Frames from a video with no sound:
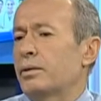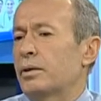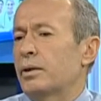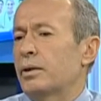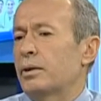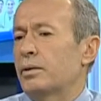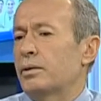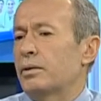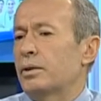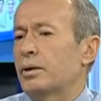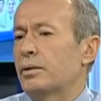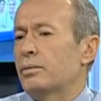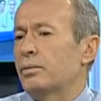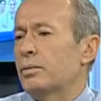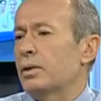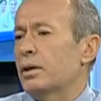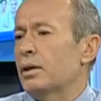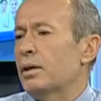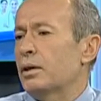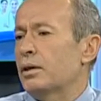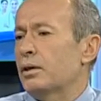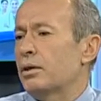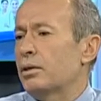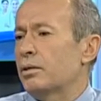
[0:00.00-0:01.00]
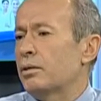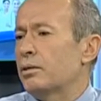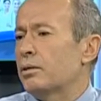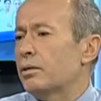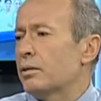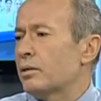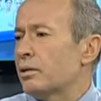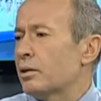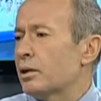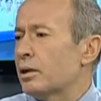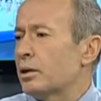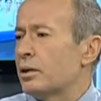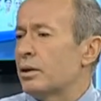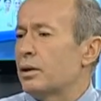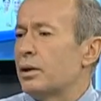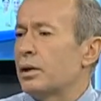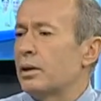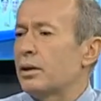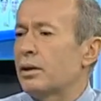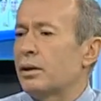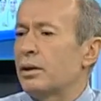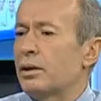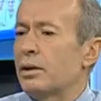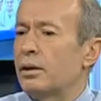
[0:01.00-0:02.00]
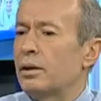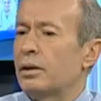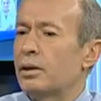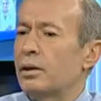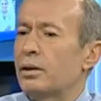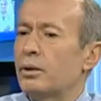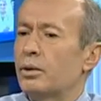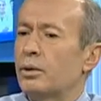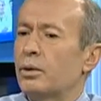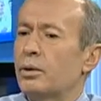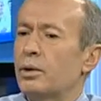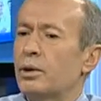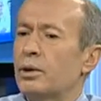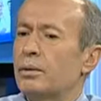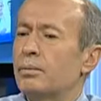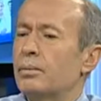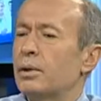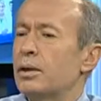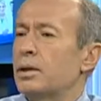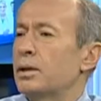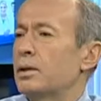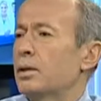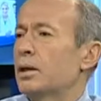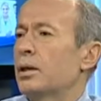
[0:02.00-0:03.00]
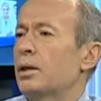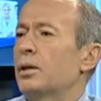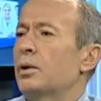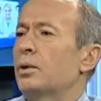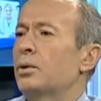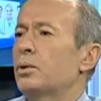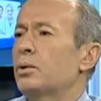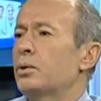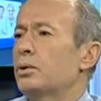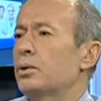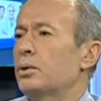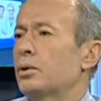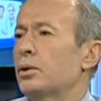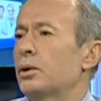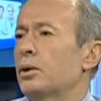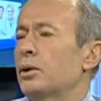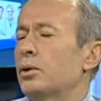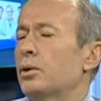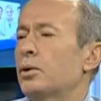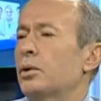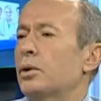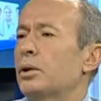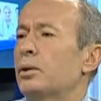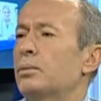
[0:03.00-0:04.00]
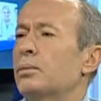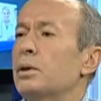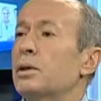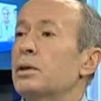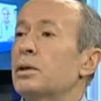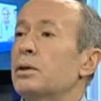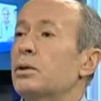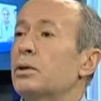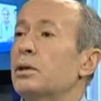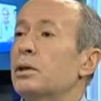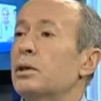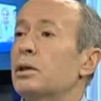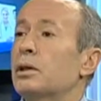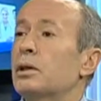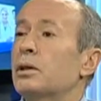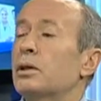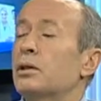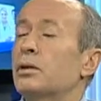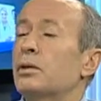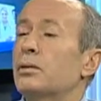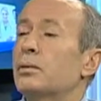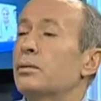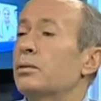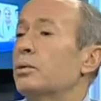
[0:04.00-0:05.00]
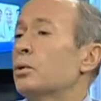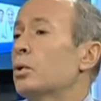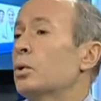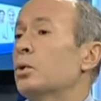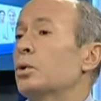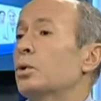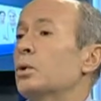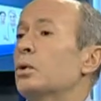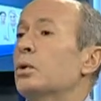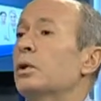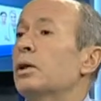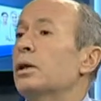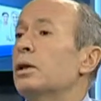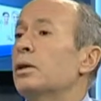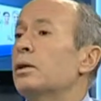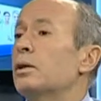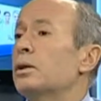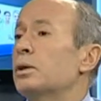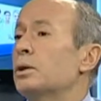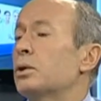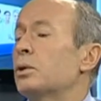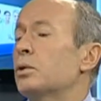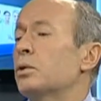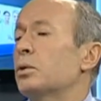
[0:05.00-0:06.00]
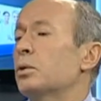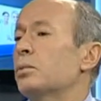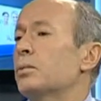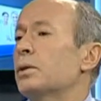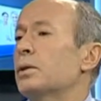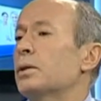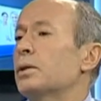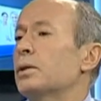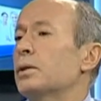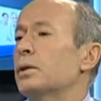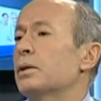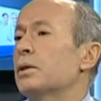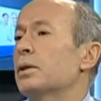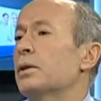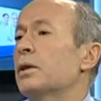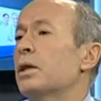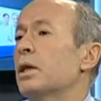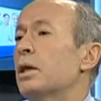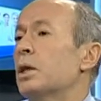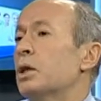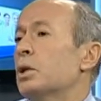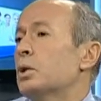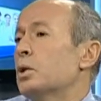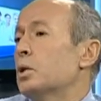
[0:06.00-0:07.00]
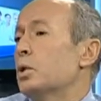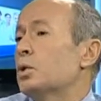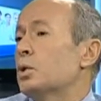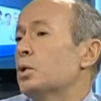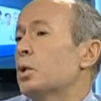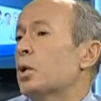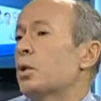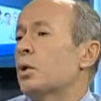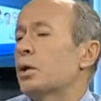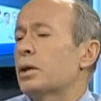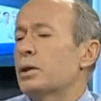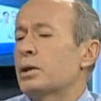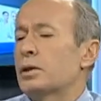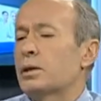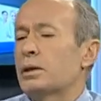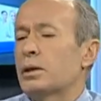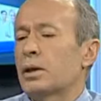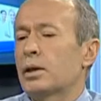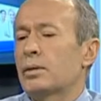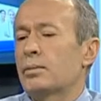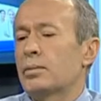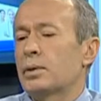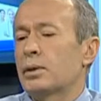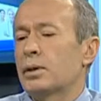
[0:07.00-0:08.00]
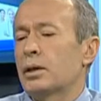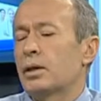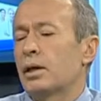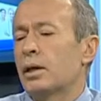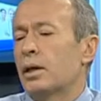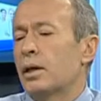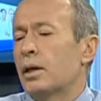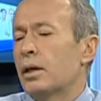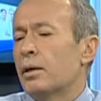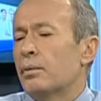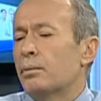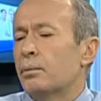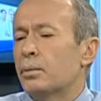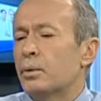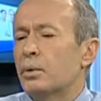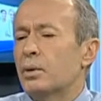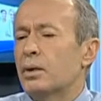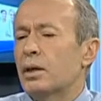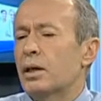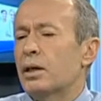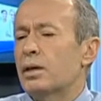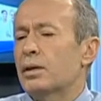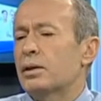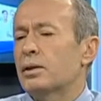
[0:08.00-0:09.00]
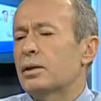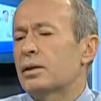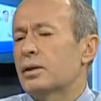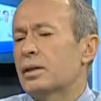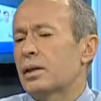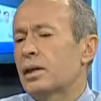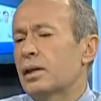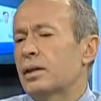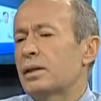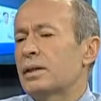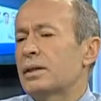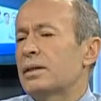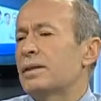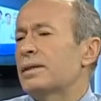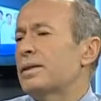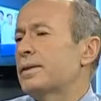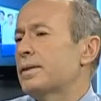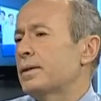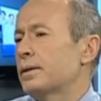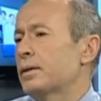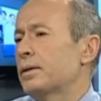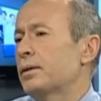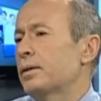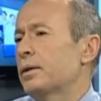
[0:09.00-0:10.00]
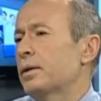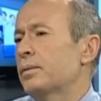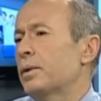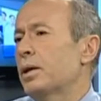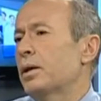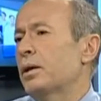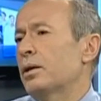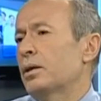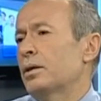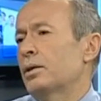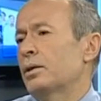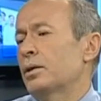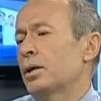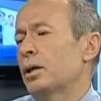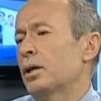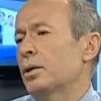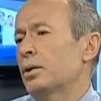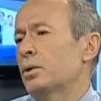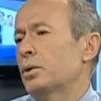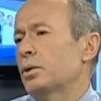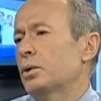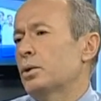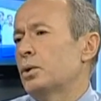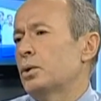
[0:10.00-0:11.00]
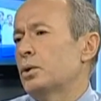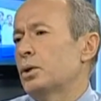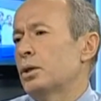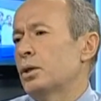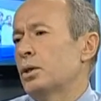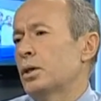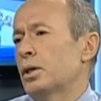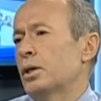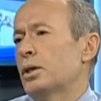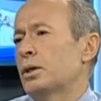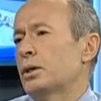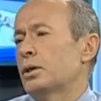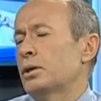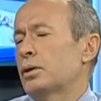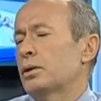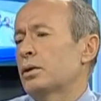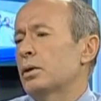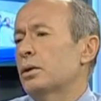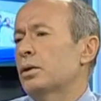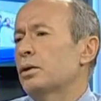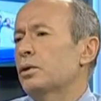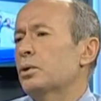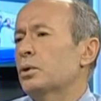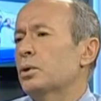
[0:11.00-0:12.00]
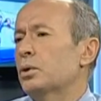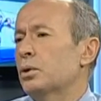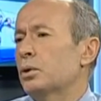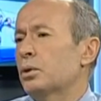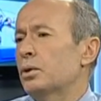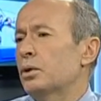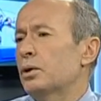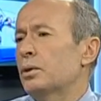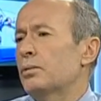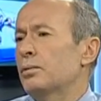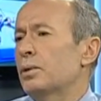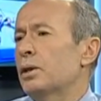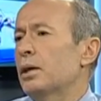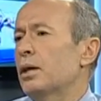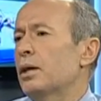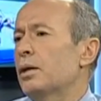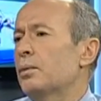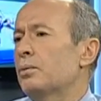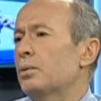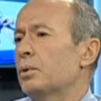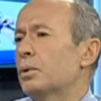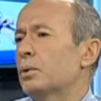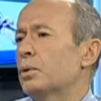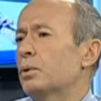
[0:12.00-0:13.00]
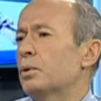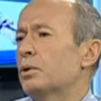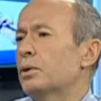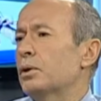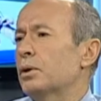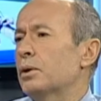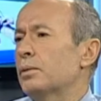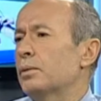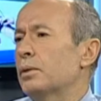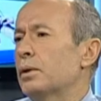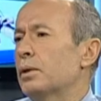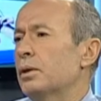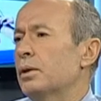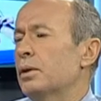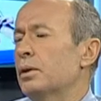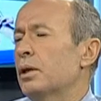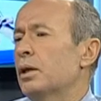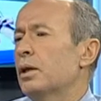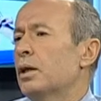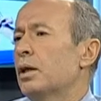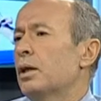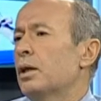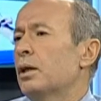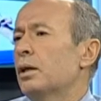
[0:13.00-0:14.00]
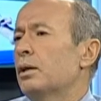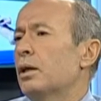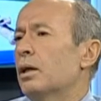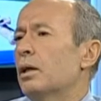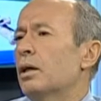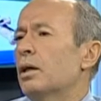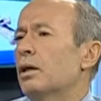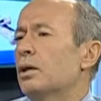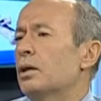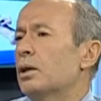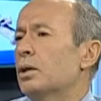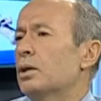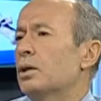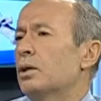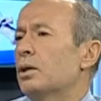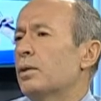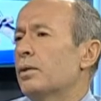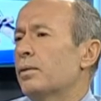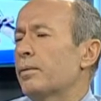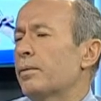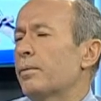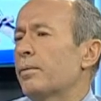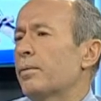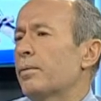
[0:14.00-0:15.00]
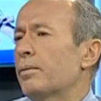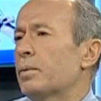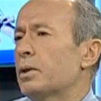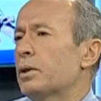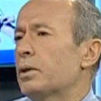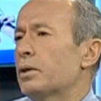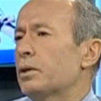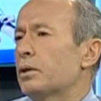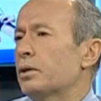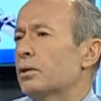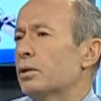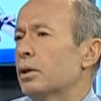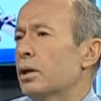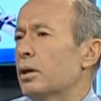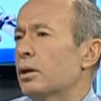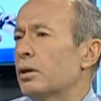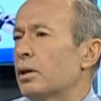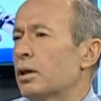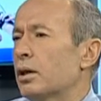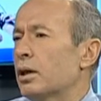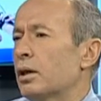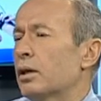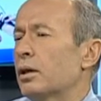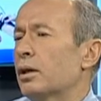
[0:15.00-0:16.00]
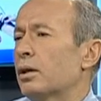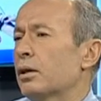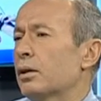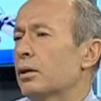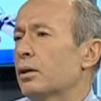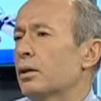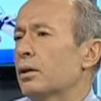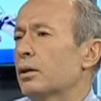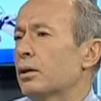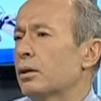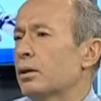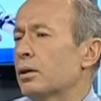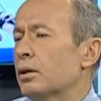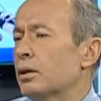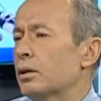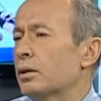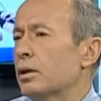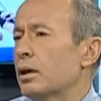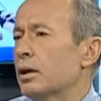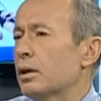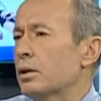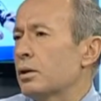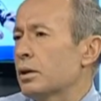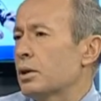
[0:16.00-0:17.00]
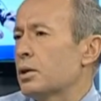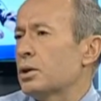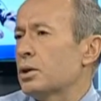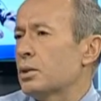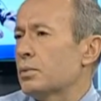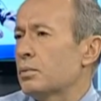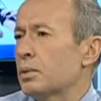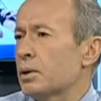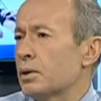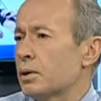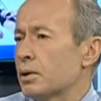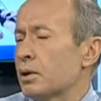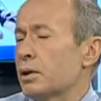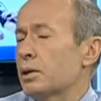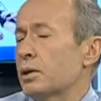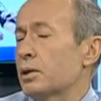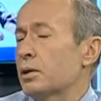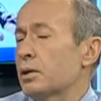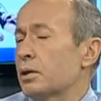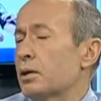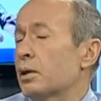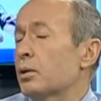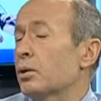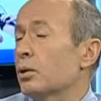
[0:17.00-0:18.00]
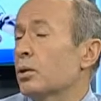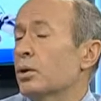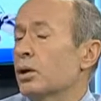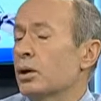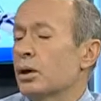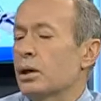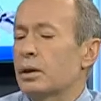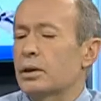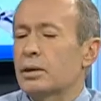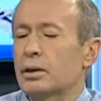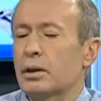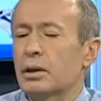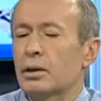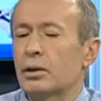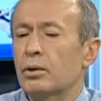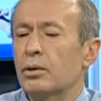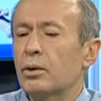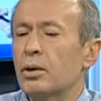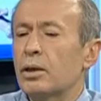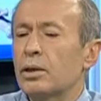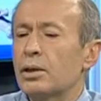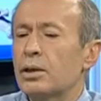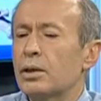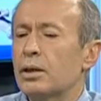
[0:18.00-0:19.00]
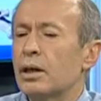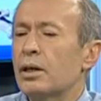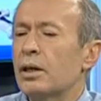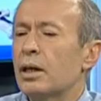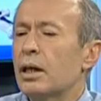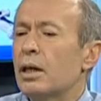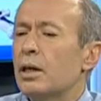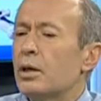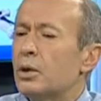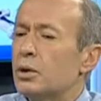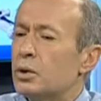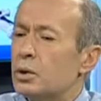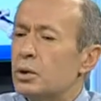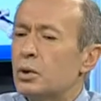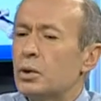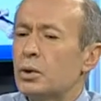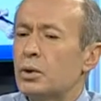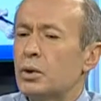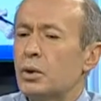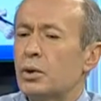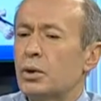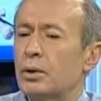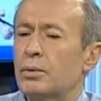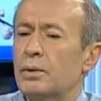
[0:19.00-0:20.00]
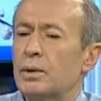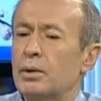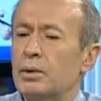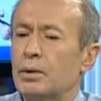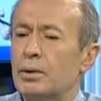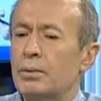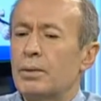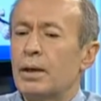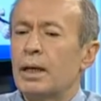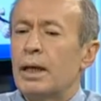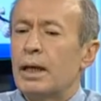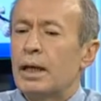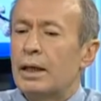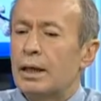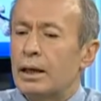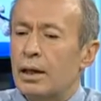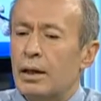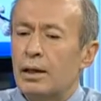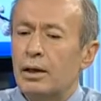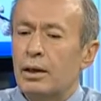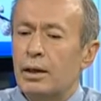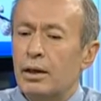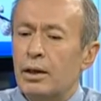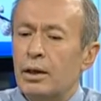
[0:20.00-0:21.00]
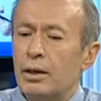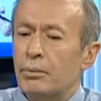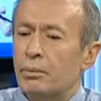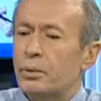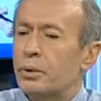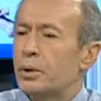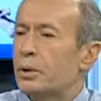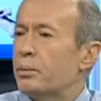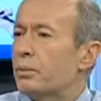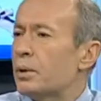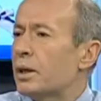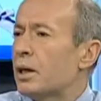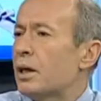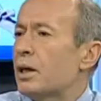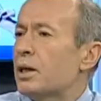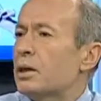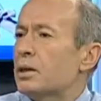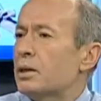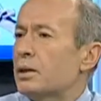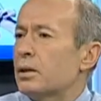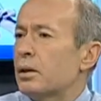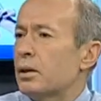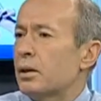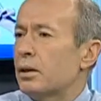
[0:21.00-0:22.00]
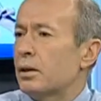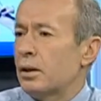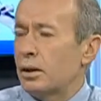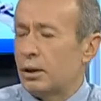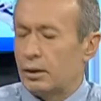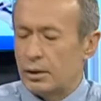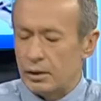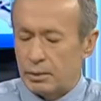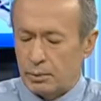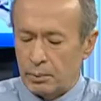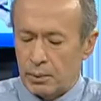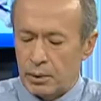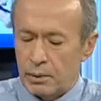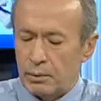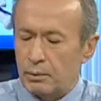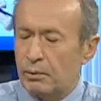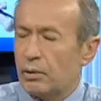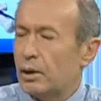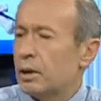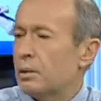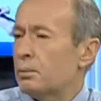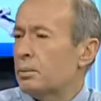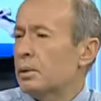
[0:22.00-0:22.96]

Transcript: anlamda e, klinikleriyle öğrenmeniz, aile öyküsüyle öğrenmeniz, e, doktor ile ilişki kurmanızı çok zorlaştıran bir şey. Bu hasta sayısını sınırlamak radyoloji açısından çok önemli. Hem görüntülemenin daha iyi ıı, bir tanıya e, kadar taşınması açısından olanak sağlar. O açıdan şunu söylemek istiyorum. Yani burada birkaç tane etmen var.